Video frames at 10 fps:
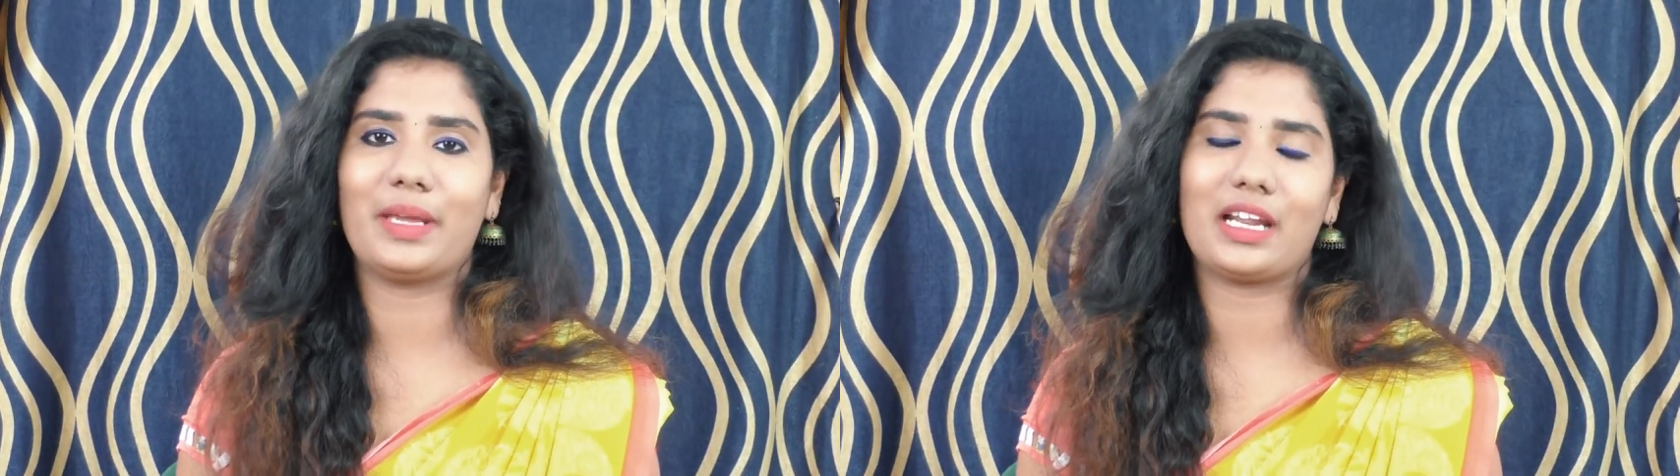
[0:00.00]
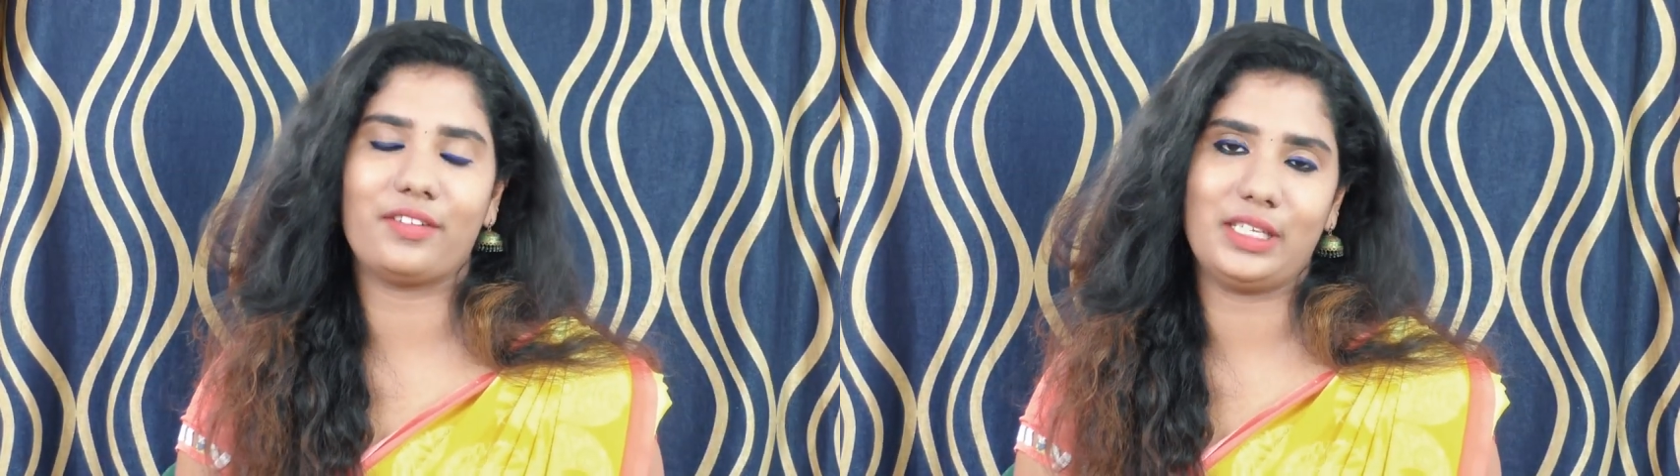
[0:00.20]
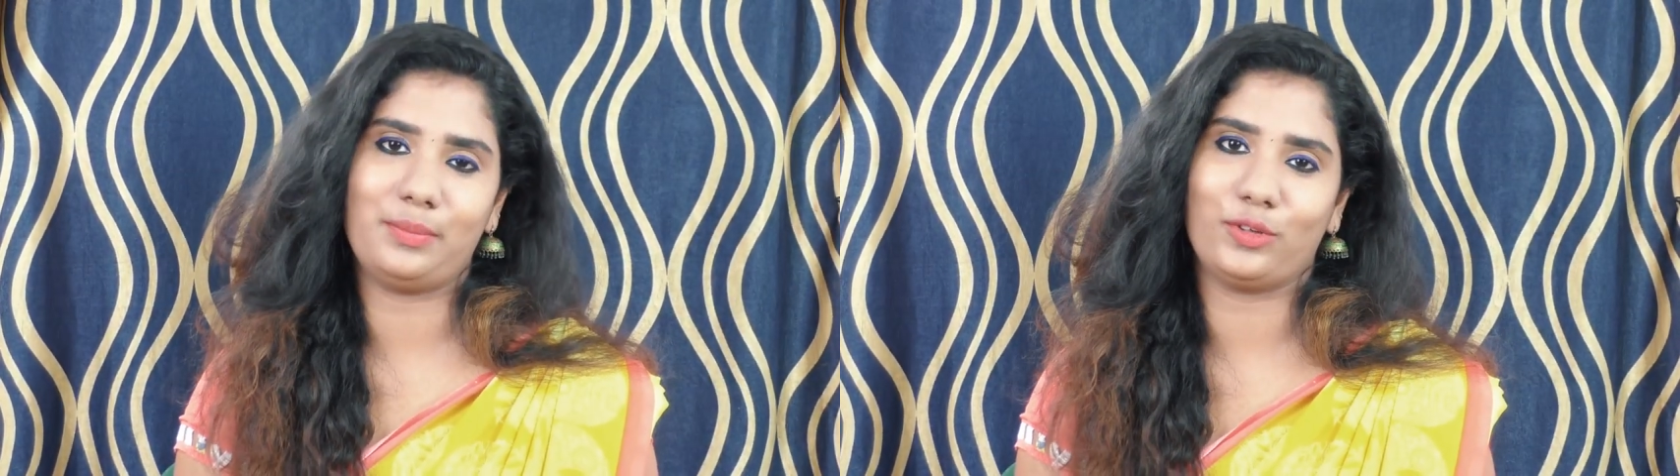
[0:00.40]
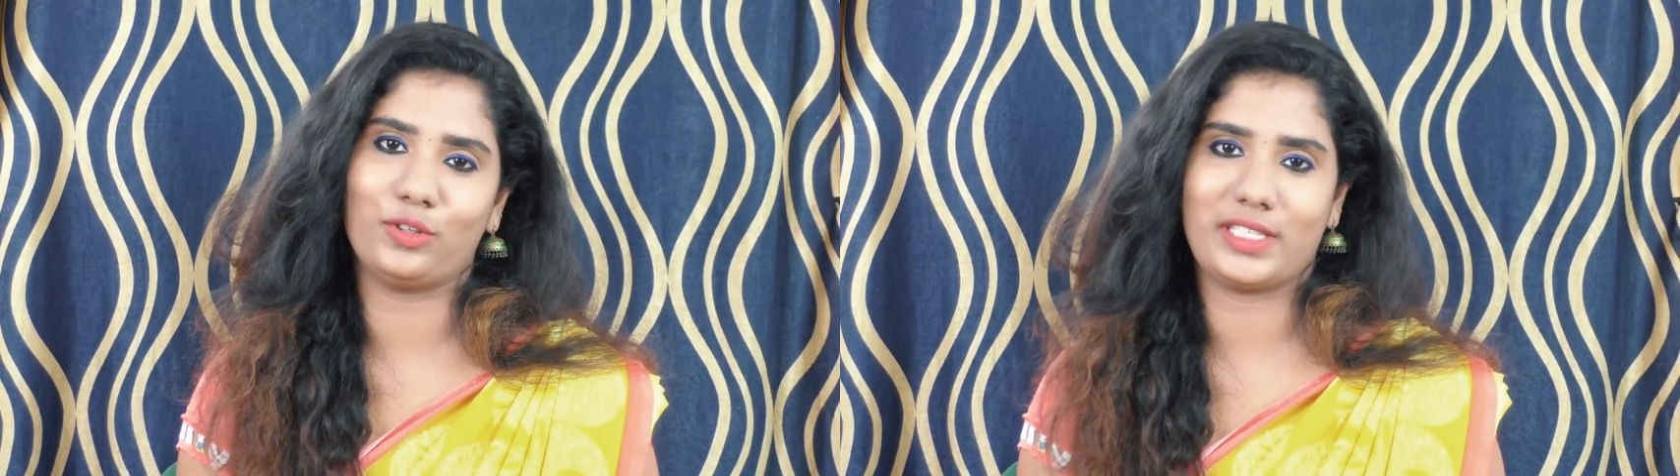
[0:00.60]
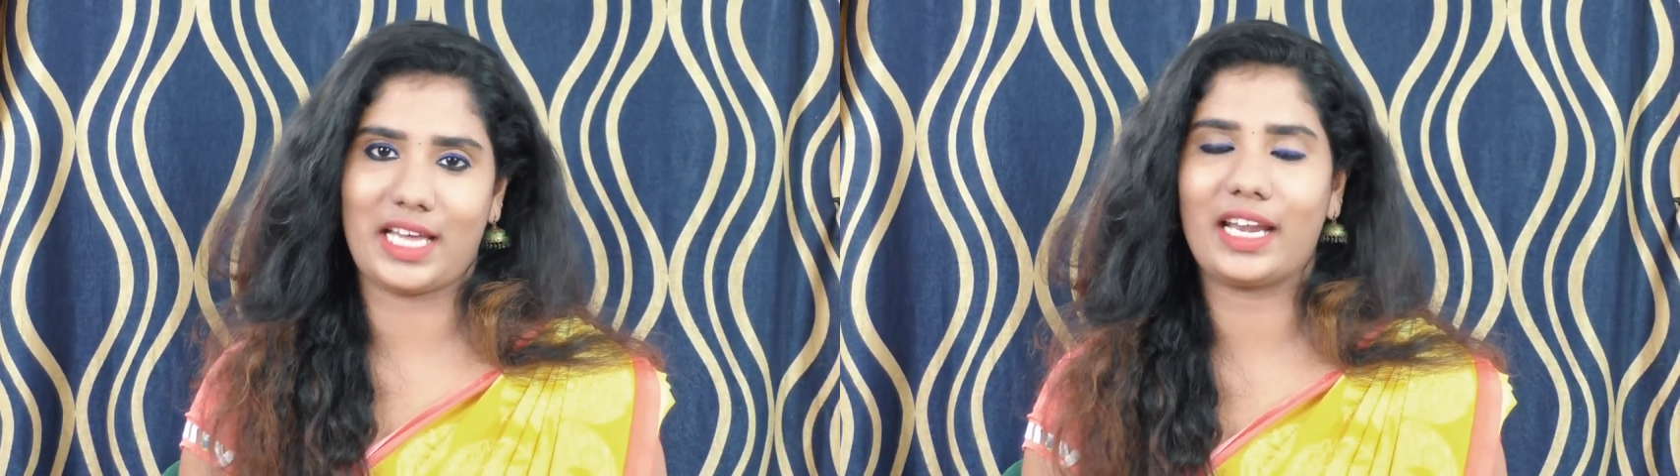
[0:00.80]
பேர்லாம் வந்து இப்போ
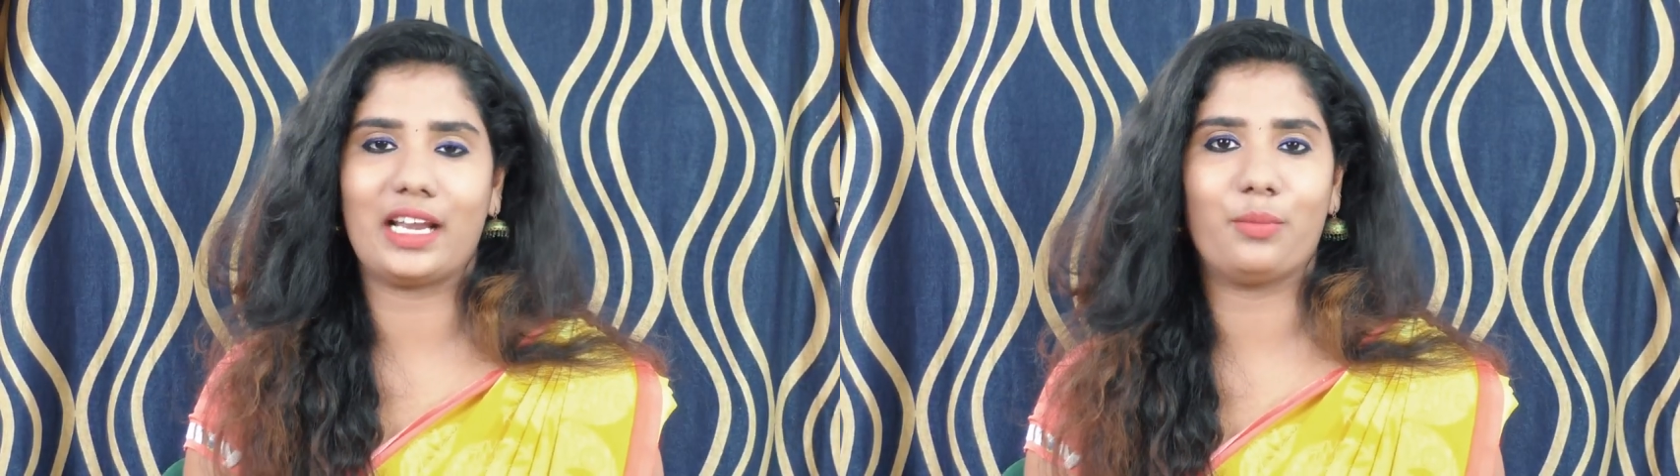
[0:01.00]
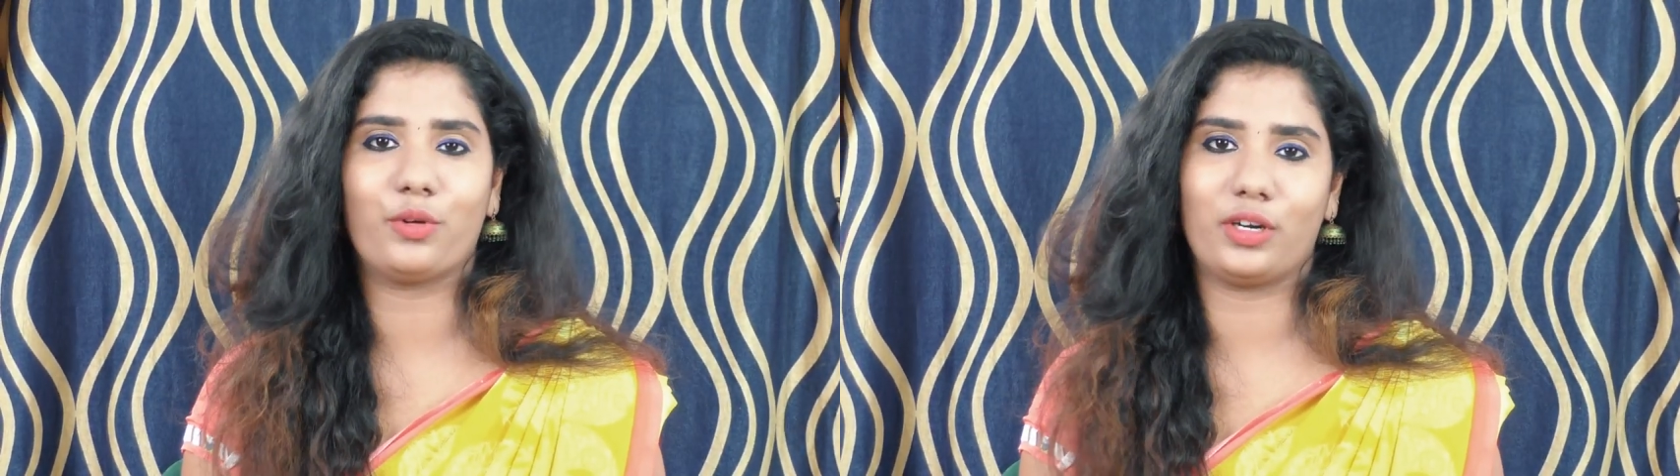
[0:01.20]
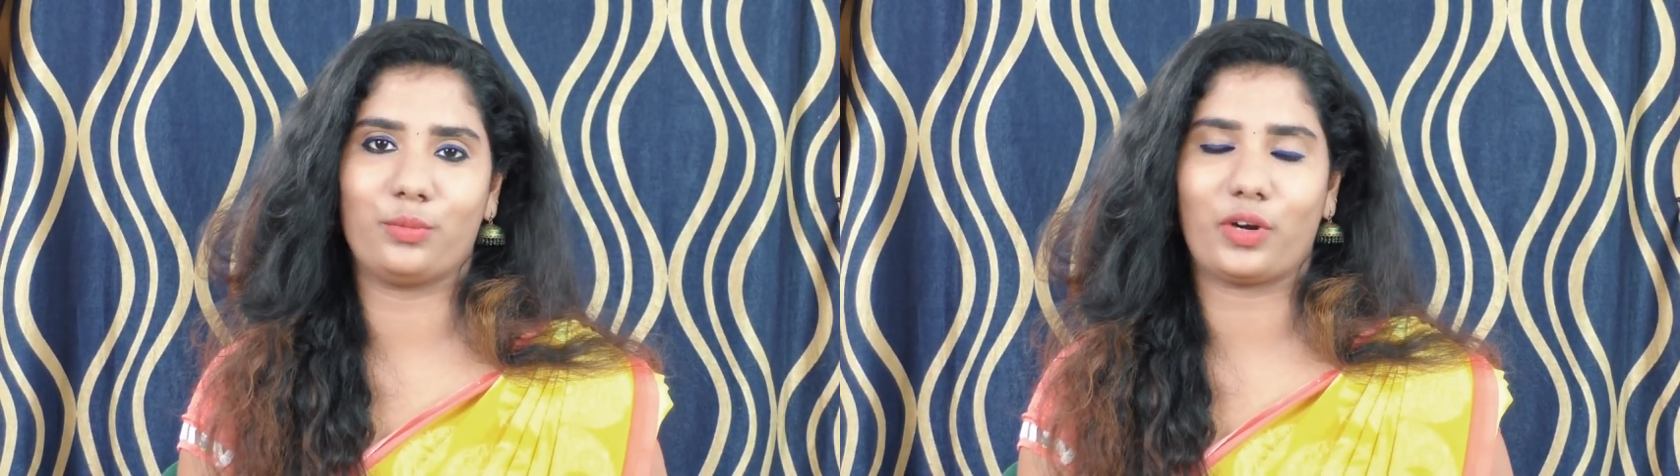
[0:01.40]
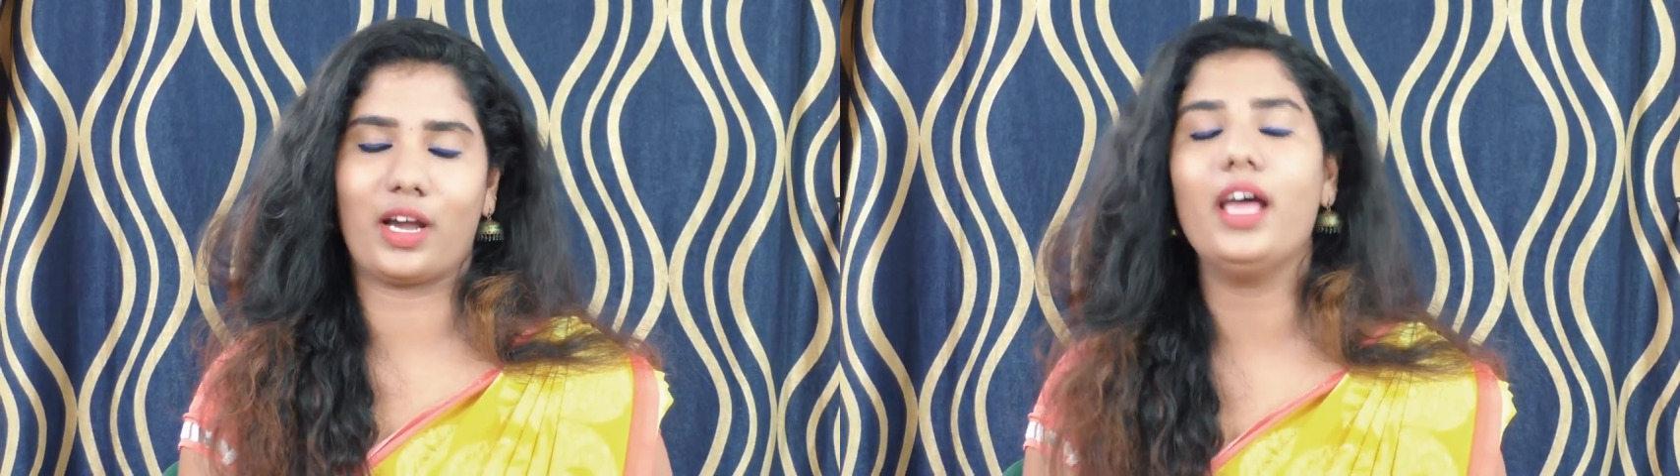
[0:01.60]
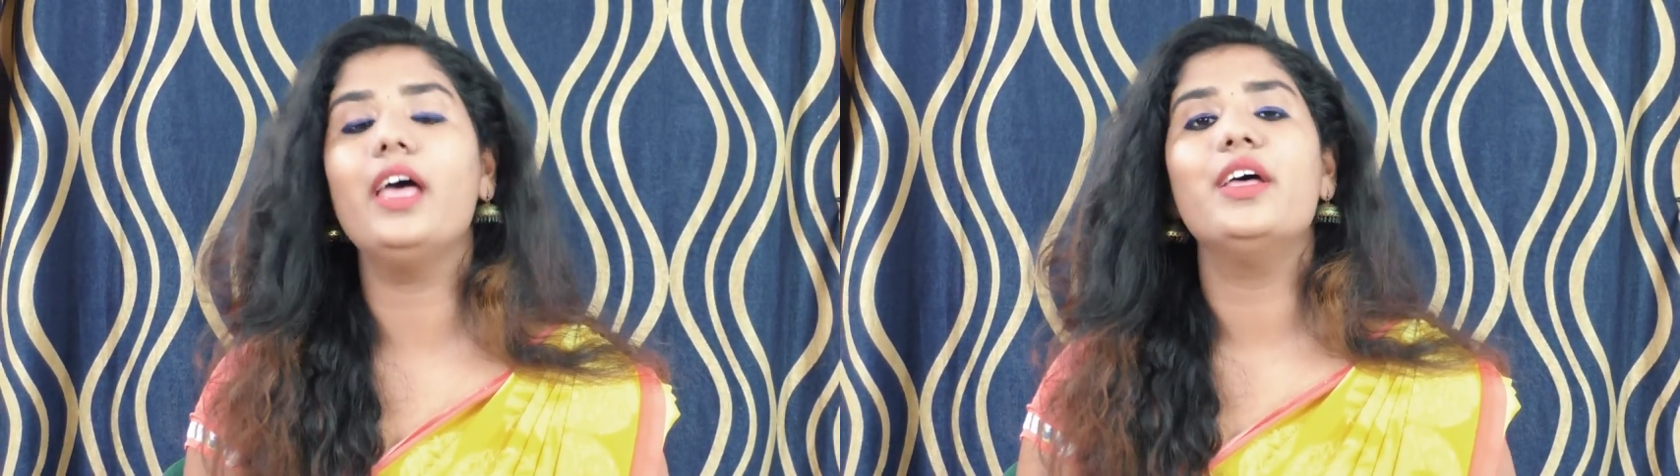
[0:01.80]
சாரிலாம் போட்டுட்டு
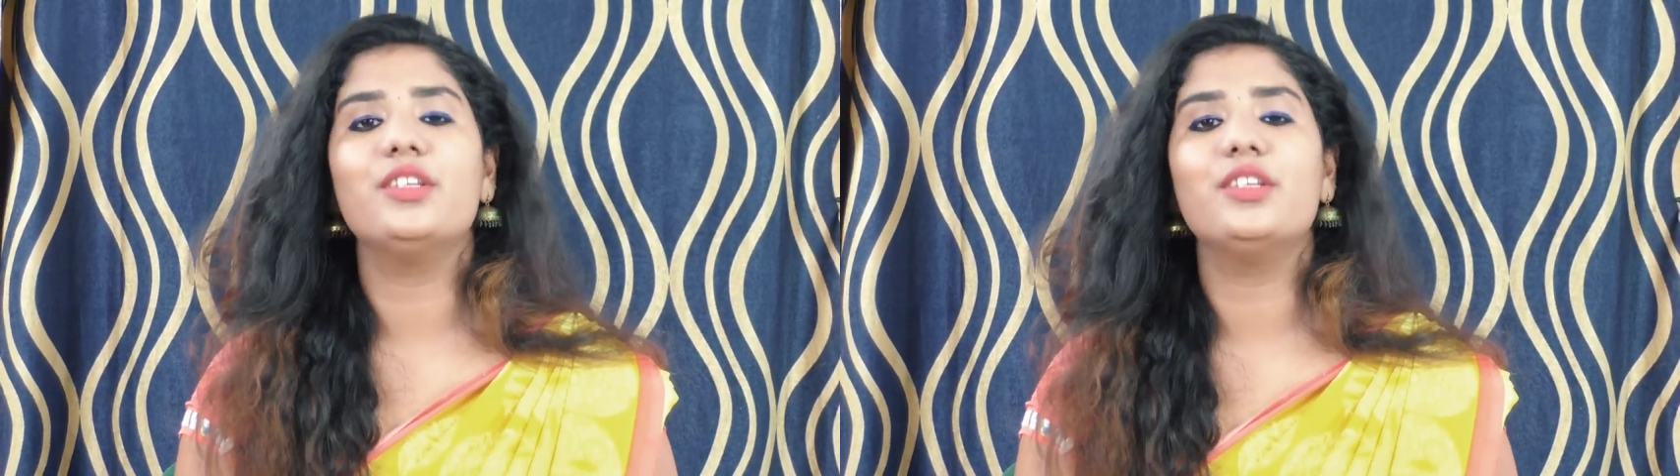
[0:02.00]
போறாங்க